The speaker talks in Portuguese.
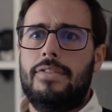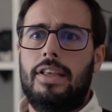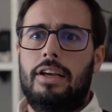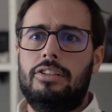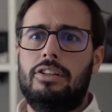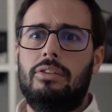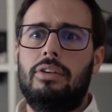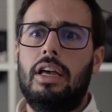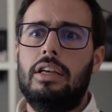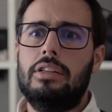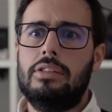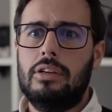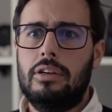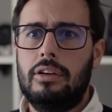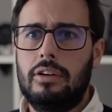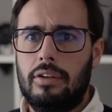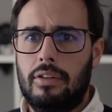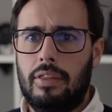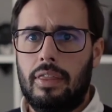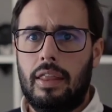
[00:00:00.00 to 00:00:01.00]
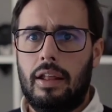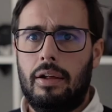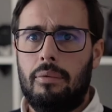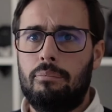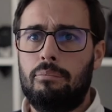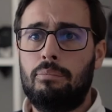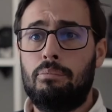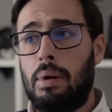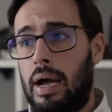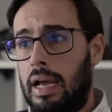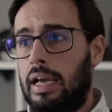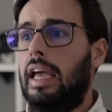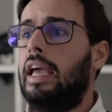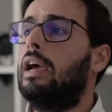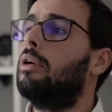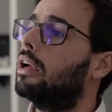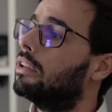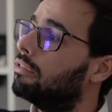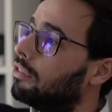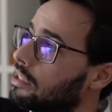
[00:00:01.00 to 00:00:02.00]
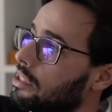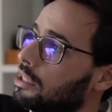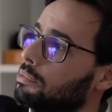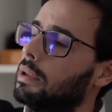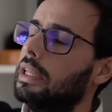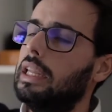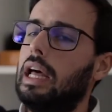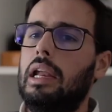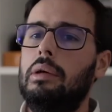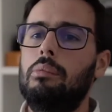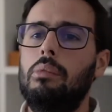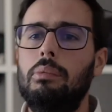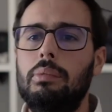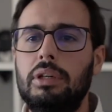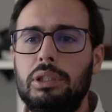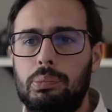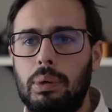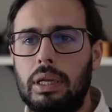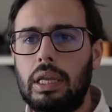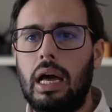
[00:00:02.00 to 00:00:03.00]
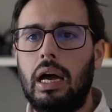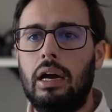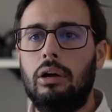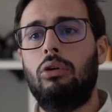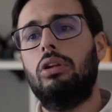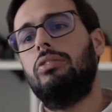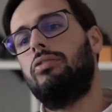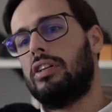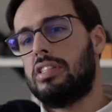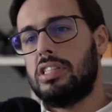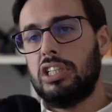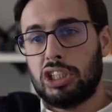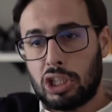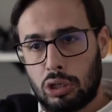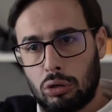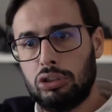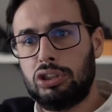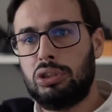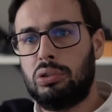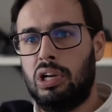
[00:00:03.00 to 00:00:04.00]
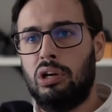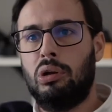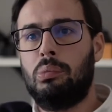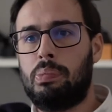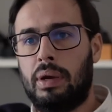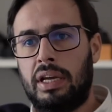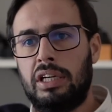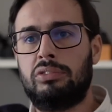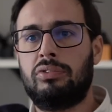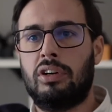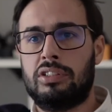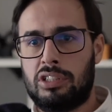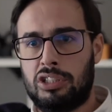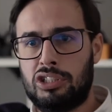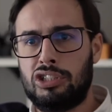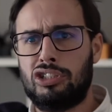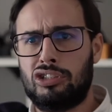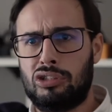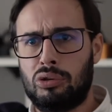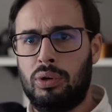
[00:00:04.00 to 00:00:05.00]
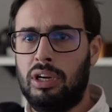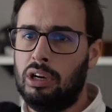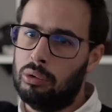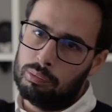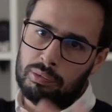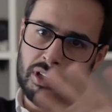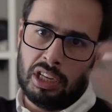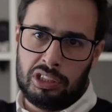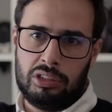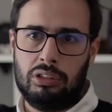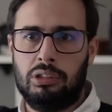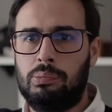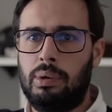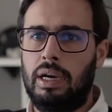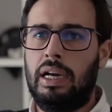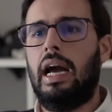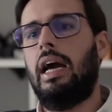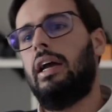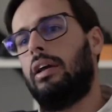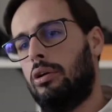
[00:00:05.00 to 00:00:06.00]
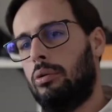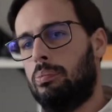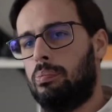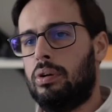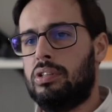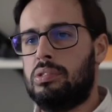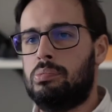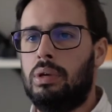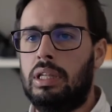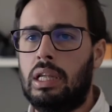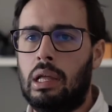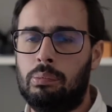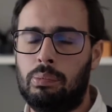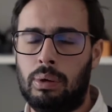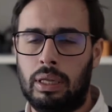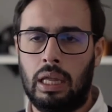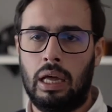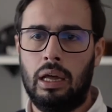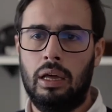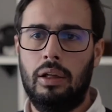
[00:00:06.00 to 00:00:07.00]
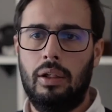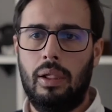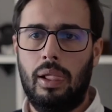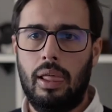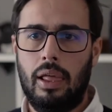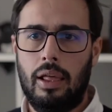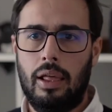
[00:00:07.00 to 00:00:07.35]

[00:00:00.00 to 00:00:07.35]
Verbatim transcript: A questão é essa. Banca enquanto vocês mandarem bombas para lá. Quando vocês reconstruírem o país que vocês destruíram, deixam de bancar que eu posso mandá-lo para lá.